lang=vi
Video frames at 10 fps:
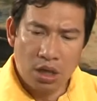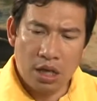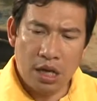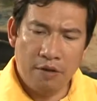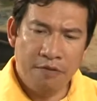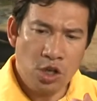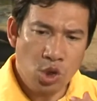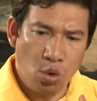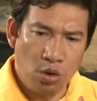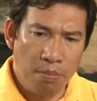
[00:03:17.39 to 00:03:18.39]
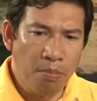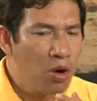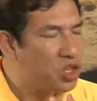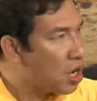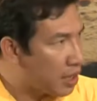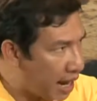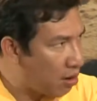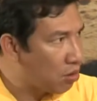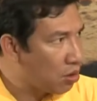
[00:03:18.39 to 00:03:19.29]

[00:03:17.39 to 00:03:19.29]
thì à, ví dụ là môi trường nào